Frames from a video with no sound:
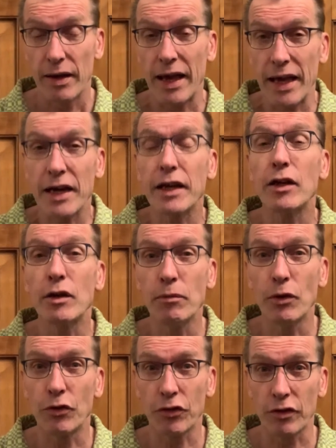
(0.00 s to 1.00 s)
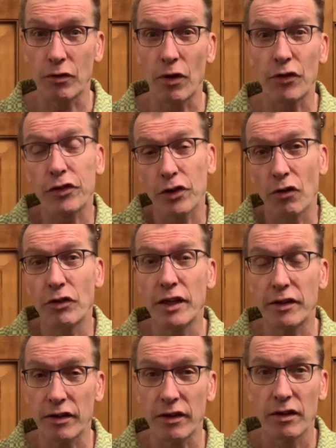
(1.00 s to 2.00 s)
ärgern müssen, was da
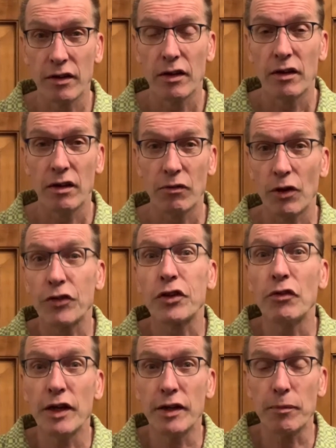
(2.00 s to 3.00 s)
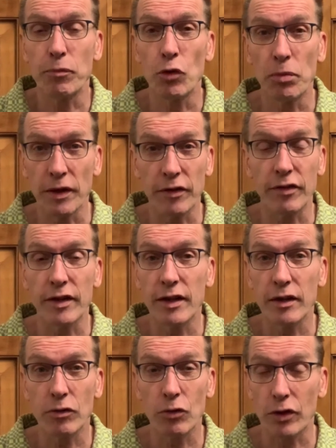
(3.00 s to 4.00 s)
wieder, was da wieder
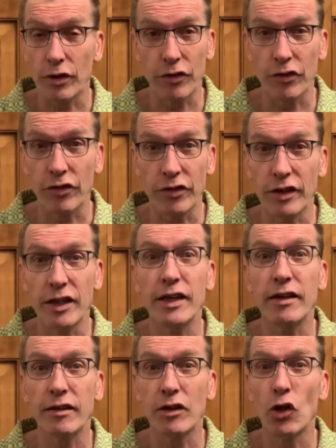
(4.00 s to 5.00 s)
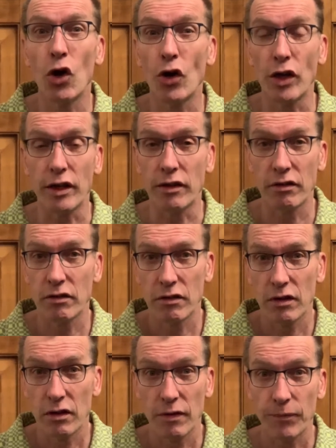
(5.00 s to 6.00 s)
publiziert wurde. Das ist nicht neu,
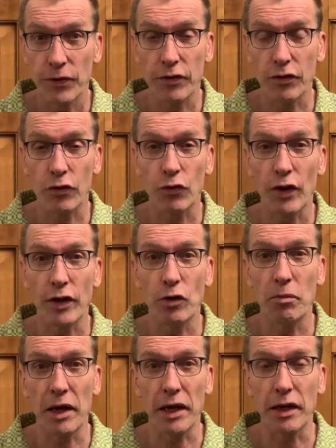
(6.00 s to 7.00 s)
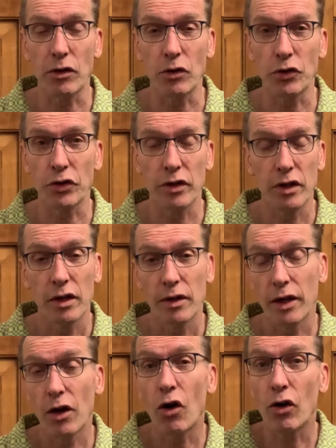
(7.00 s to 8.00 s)
dieses Phänomen, oder?
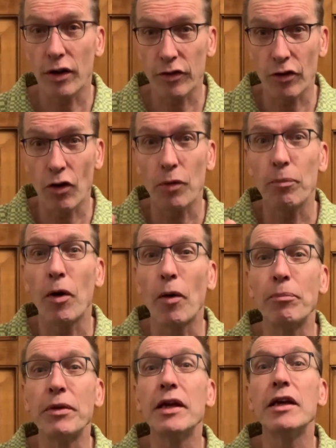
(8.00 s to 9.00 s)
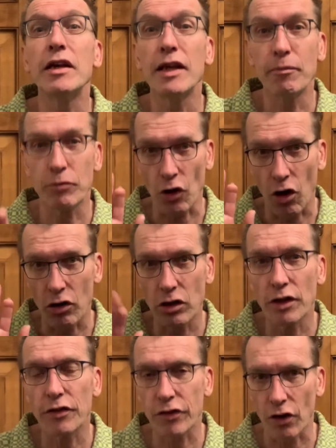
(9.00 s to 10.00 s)
Er hat gesagt, Papier nimmt
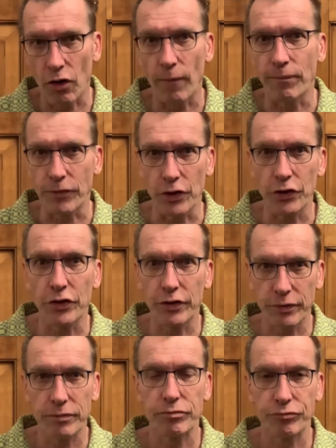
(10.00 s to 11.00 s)
alles an, oder?